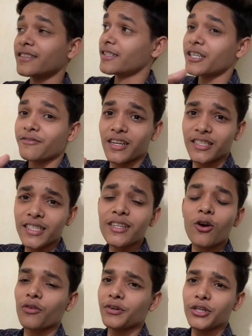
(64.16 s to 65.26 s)
रिजल्ट वाले दिन
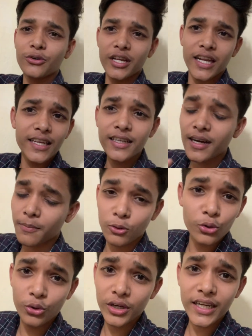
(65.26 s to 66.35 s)
और वीडियो डेली
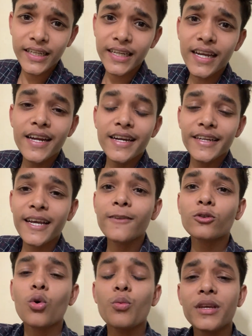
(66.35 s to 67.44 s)
अपलोड हो ही रही हैं ठीक है
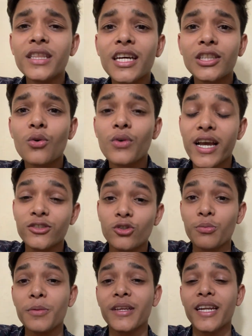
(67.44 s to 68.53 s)
तो उम्मीद करता हूँ गाइज जो
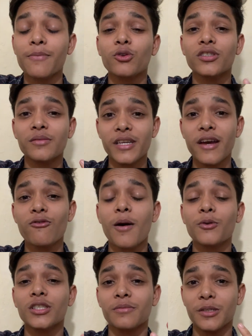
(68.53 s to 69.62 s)
भी मैंने आपको समझाया वो
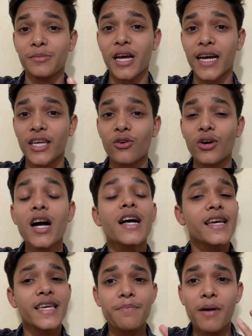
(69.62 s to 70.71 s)
आपको समझ में आ गया होगा
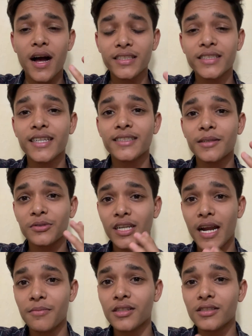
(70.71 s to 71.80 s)
कि पांच हज़ार
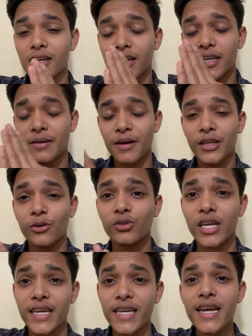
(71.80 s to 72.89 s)
सब्सक्राइबर्स अगर हमारे हो
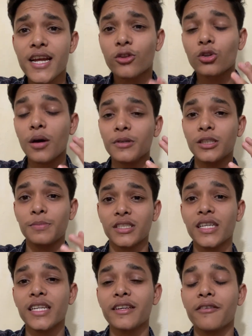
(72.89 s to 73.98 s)
जाएंगे तो हम
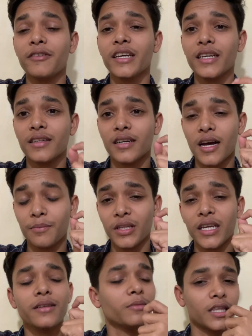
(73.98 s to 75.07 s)
स्पेशल गिव अवे
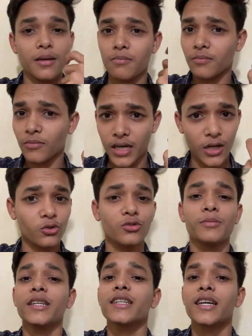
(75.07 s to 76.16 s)
हमने मतलब
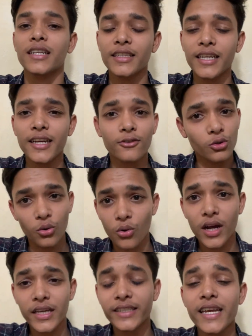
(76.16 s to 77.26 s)
अनाउंसमेंट कर दिए तो
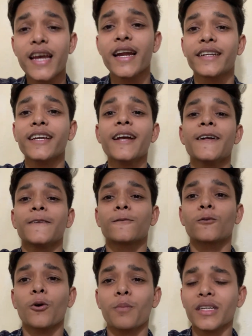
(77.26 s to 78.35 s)
होगा ही सही ठीक है
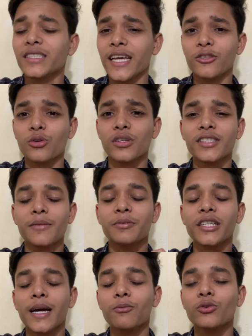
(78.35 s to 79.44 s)
तो बस यही छोटी सी
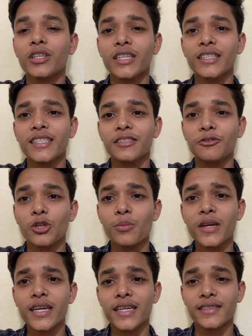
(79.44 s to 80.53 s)
अपडेट आपको देनी थी इस वीडियो
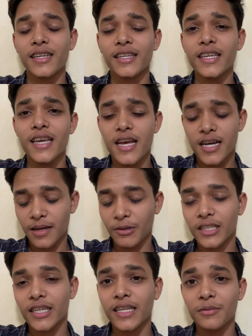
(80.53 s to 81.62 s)
में कैसी लगी
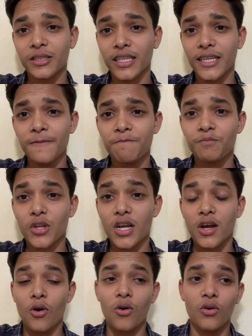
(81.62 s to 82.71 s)
कमेंट करके बताइए
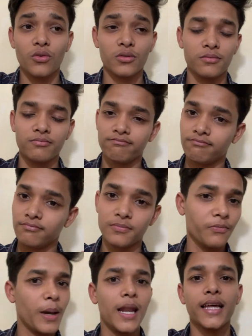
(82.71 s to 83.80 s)
और
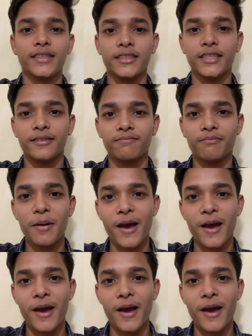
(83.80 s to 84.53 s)
फैला दीजिए बाय